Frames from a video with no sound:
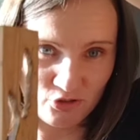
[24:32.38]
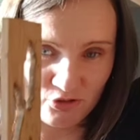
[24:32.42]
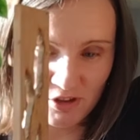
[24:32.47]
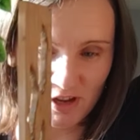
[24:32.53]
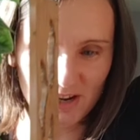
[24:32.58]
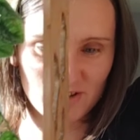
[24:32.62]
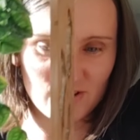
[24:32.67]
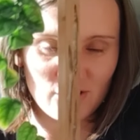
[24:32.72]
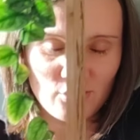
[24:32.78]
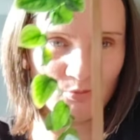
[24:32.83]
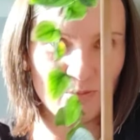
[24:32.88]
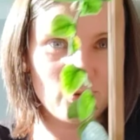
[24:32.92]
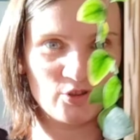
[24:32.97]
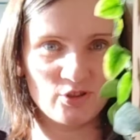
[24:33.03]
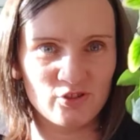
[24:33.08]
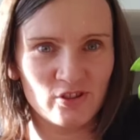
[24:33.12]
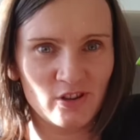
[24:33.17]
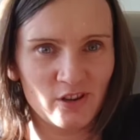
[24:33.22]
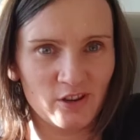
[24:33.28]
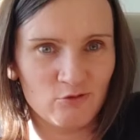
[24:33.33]
co teraz się tu
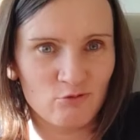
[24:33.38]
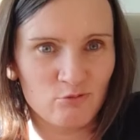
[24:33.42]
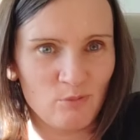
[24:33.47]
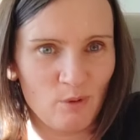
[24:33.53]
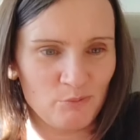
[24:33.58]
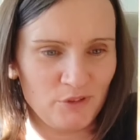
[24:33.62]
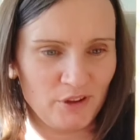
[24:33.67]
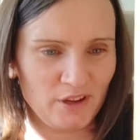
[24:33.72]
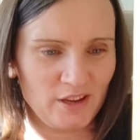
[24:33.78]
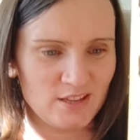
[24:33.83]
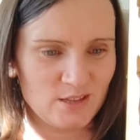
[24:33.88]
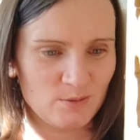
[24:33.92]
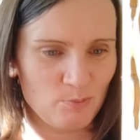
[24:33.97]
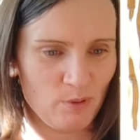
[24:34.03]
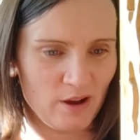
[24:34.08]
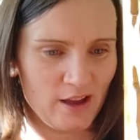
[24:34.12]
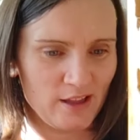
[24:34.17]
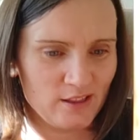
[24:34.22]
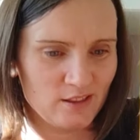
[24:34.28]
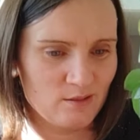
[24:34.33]
będzie dzieje. Tu mam takie
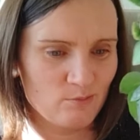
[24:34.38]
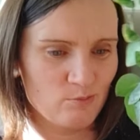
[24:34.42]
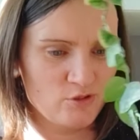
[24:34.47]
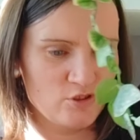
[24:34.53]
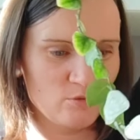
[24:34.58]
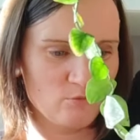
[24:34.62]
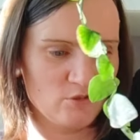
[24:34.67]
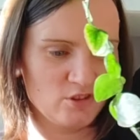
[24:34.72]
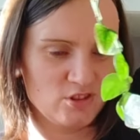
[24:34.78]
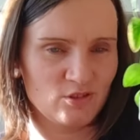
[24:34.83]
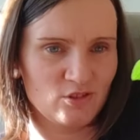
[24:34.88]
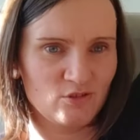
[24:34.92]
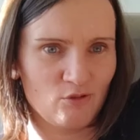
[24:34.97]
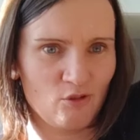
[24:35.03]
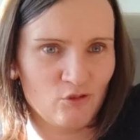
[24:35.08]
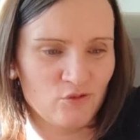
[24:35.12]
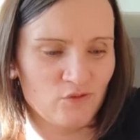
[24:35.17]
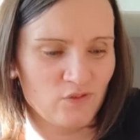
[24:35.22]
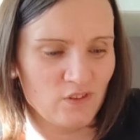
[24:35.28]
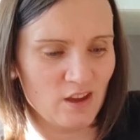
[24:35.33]
spaghetti, będziemy sobie
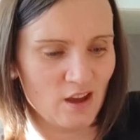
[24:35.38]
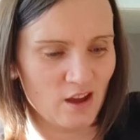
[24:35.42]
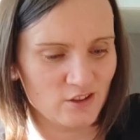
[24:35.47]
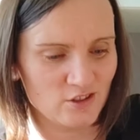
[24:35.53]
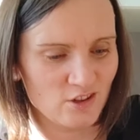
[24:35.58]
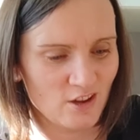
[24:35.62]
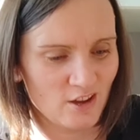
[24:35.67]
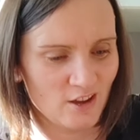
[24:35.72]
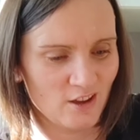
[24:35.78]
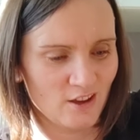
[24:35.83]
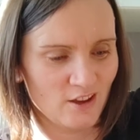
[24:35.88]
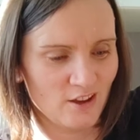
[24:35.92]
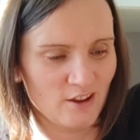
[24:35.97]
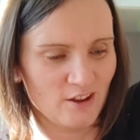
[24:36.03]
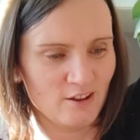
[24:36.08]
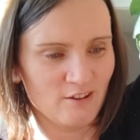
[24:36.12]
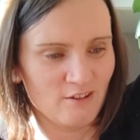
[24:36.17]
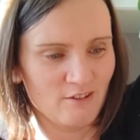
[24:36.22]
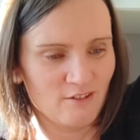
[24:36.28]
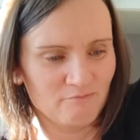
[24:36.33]
to odwijać.
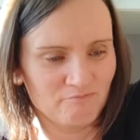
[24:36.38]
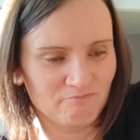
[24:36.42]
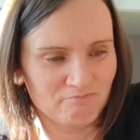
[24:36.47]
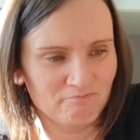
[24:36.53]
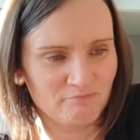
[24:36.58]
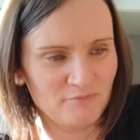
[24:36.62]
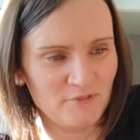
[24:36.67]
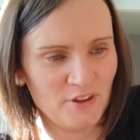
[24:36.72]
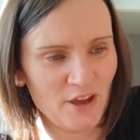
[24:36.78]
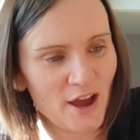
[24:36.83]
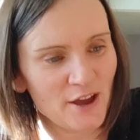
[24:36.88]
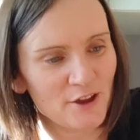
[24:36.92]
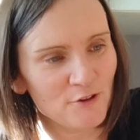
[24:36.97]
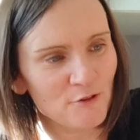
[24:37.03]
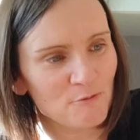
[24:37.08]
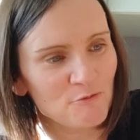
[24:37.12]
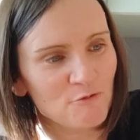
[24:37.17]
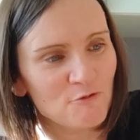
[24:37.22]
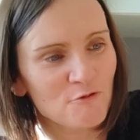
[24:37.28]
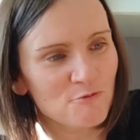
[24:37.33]
Ja
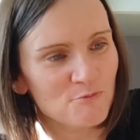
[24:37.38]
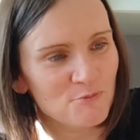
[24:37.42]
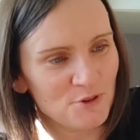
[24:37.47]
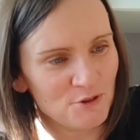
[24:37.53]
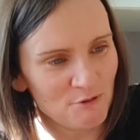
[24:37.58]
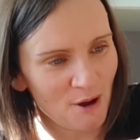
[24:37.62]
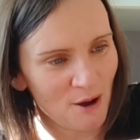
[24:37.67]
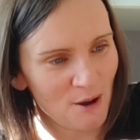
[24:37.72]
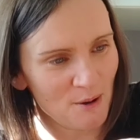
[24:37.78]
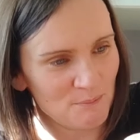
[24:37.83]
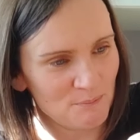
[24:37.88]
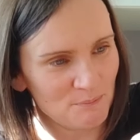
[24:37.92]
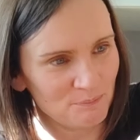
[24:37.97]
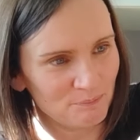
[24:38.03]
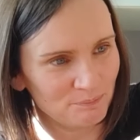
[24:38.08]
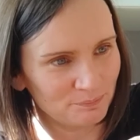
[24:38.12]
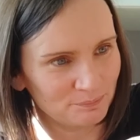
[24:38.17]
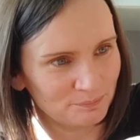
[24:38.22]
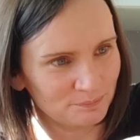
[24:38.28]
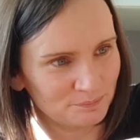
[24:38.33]
ją kupiłam...
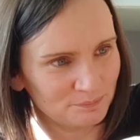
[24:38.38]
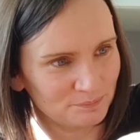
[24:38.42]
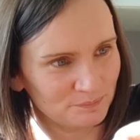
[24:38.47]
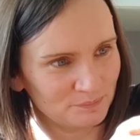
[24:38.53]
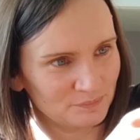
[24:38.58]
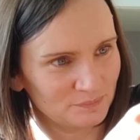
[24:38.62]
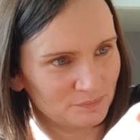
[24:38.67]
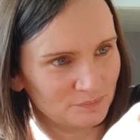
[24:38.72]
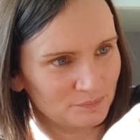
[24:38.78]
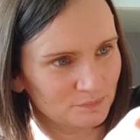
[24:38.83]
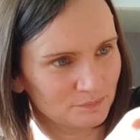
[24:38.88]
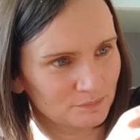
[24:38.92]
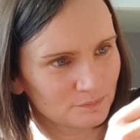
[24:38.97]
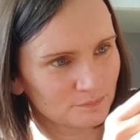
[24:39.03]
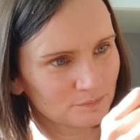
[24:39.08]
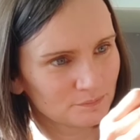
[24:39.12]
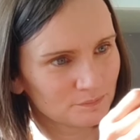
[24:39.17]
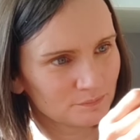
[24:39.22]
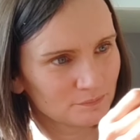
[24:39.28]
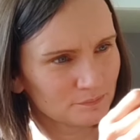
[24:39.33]
Mm,
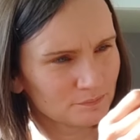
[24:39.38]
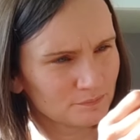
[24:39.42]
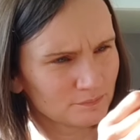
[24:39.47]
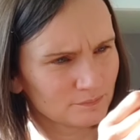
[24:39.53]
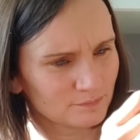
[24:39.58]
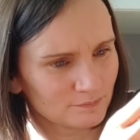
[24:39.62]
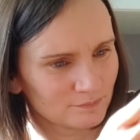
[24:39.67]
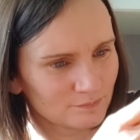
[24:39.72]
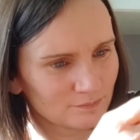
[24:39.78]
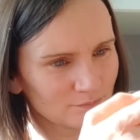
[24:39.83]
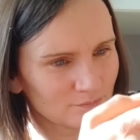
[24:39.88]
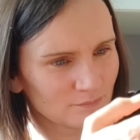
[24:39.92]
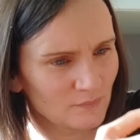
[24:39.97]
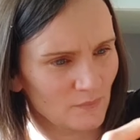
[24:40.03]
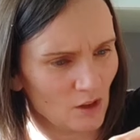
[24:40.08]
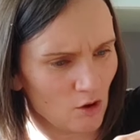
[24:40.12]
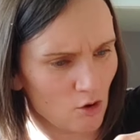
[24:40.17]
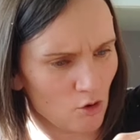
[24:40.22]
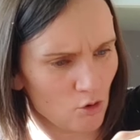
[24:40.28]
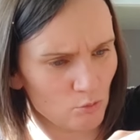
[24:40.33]

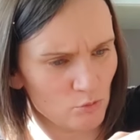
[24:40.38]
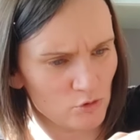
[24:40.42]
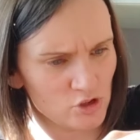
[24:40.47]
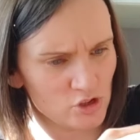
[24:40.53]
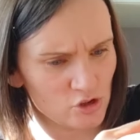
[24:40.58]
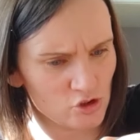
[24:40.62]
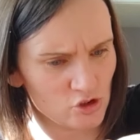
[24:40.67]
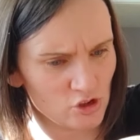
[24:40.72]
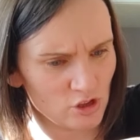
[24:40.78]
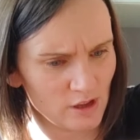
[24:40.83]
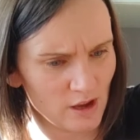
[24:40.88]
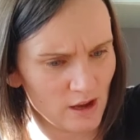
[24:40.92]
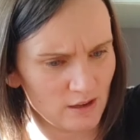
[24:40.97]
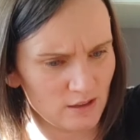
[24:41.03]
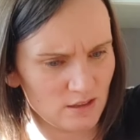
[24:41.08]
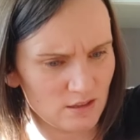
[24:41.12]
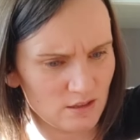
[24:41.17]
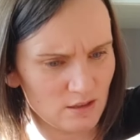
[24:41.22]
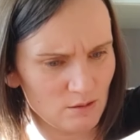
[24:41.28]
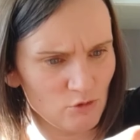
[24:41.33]
o, myślę, że
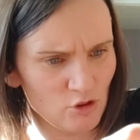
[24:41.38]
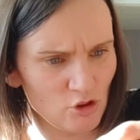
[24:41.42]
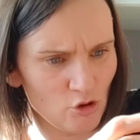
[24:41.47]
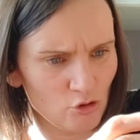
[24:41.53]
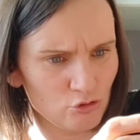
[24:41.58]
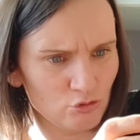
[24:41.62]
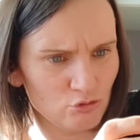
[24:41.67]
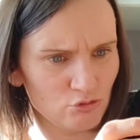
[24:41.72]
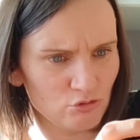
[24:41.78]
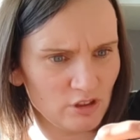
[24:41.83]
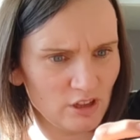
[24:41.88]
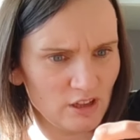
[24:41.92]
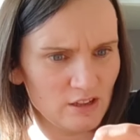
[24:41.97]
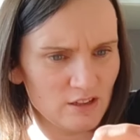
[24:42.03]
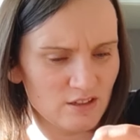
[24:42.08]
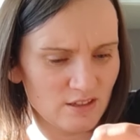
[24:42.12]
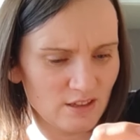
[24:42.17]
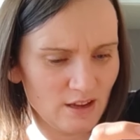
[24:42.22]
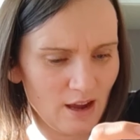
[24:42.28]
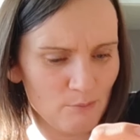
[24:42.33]
tak, z tymi oto tutaj
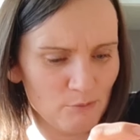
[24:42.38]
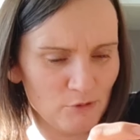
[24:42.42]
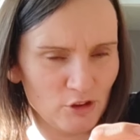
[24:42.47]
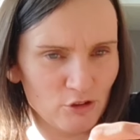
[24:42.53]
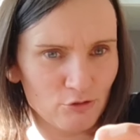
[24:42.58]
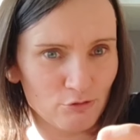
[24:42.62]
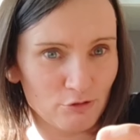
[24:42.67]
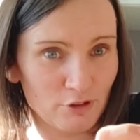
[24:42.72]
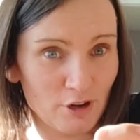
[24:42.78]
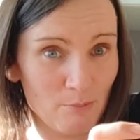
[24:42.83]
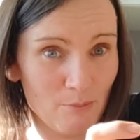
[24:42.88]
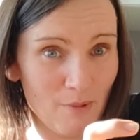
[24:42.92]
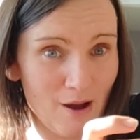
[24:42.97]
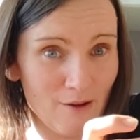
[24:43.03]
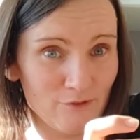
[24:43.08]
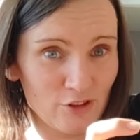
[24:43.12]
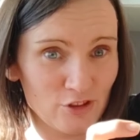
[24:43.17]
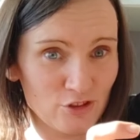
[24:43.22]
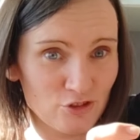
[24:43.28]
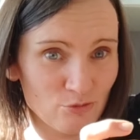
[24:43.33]
listkami, które
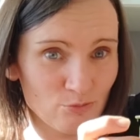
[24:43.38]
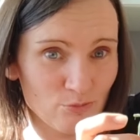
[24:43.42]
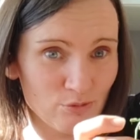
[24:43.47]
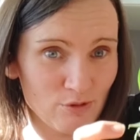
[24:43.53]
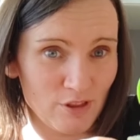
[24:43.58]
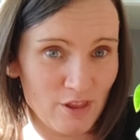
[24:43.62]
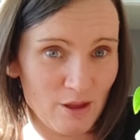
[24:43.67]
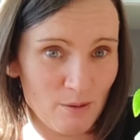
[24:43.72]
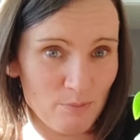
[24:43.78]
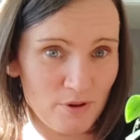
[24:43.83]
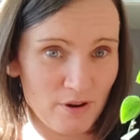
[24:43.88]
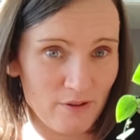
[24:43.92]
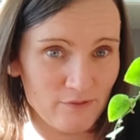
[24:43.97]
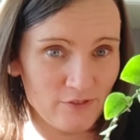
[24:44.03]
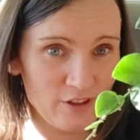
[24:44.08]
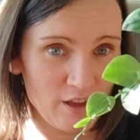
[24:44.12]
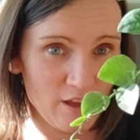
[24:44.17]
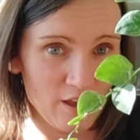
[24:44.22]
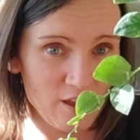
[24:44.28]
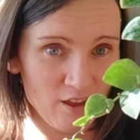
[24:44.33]
ma, więc to była
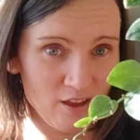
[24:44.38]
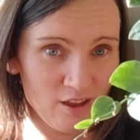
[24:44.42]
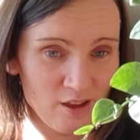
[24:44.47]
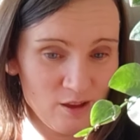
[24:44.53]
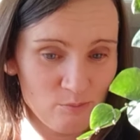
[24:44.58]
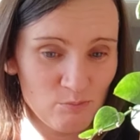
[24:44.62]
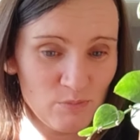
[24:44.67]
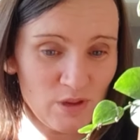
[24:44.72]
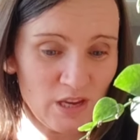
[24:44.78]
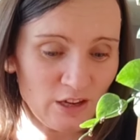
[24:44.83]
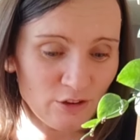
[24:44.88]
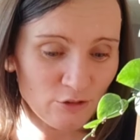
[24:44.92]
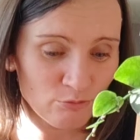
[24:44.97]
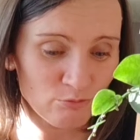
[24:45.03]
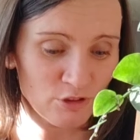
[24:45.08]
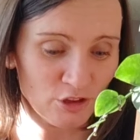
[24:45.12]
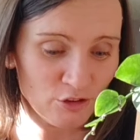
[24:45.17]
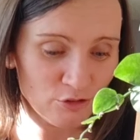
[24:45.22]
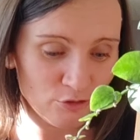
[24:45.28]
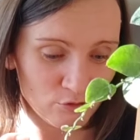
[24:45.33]
naprawdę mikro,
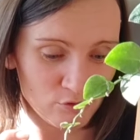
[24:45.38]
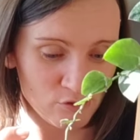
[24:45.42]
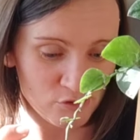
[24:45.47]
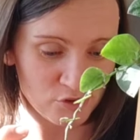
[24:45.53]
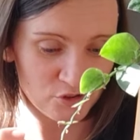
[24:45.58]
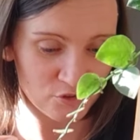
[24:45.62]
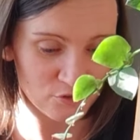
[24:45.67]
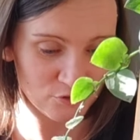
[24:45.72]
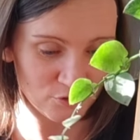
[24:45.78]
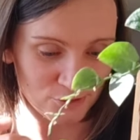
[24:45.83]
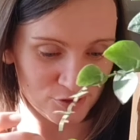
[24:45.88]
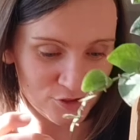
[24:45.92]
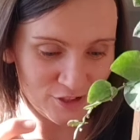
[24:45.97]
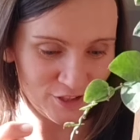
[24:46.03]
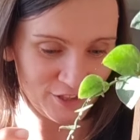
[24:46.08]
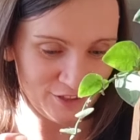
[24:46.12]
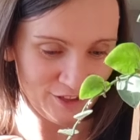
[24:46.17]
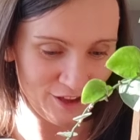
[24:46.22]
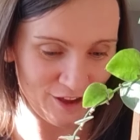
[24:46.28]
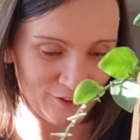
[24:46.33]
mikro
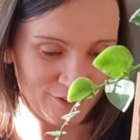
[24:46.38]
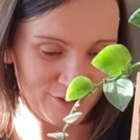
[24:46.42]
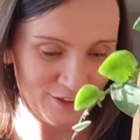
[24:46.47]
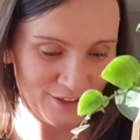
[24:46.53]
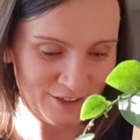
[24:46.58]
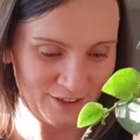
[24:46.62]
roślina.